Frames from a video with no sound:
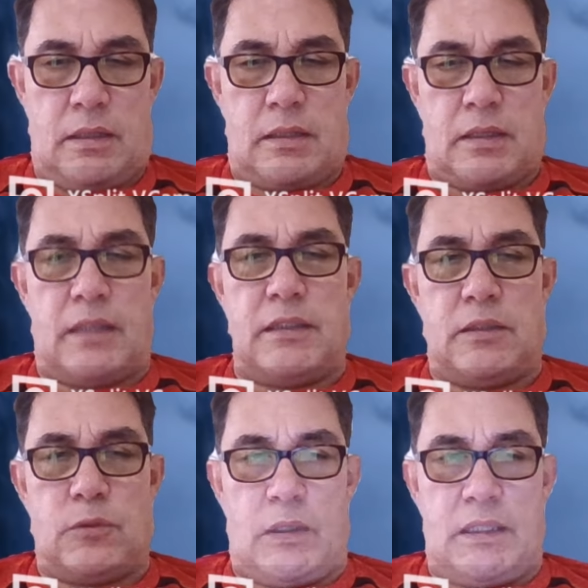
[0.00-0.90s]
nghĩ
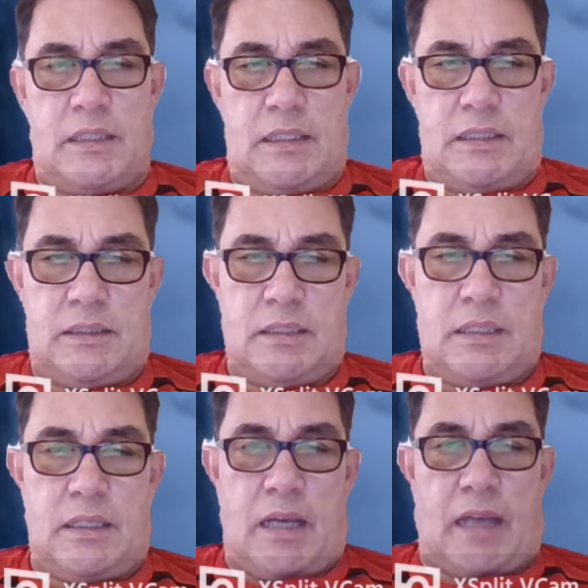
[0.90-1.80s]
đến quỷ đế
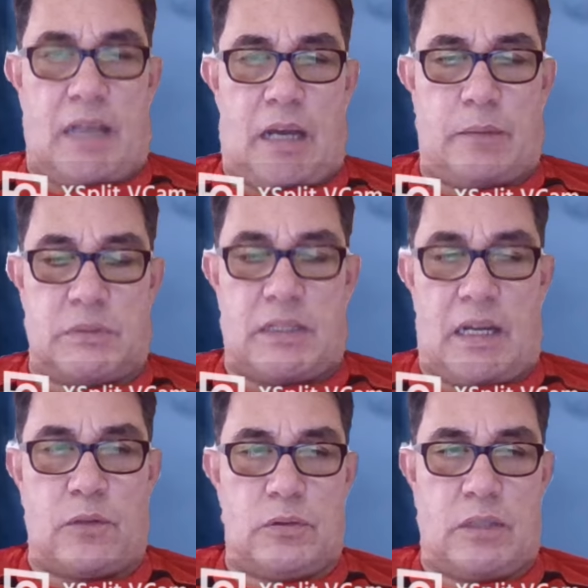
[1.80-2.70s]
hai hàm
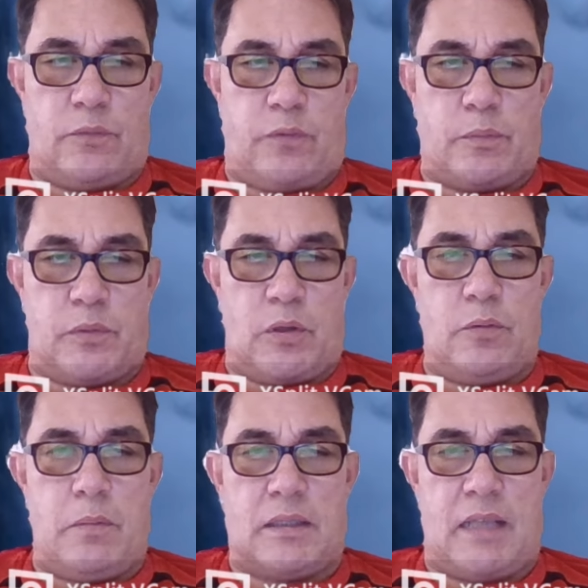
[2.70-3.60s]
răng của tinh phong
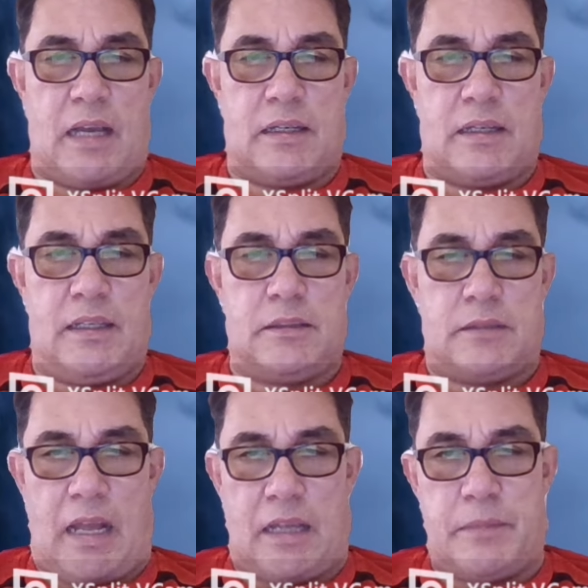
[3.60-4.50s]
vũ bất giác nghiến
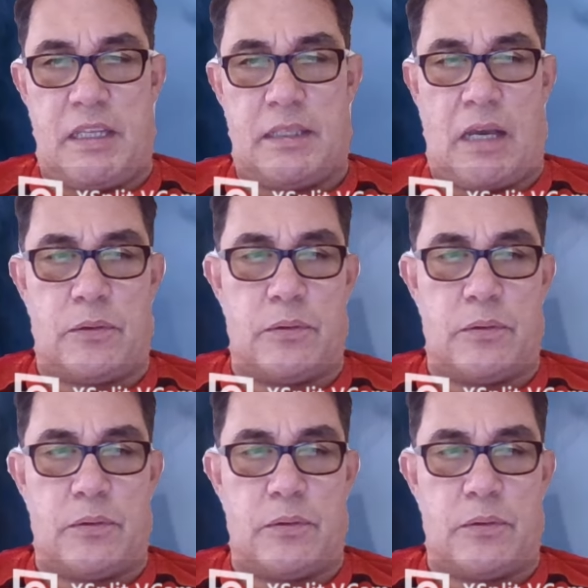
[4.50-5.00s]
lại với nhau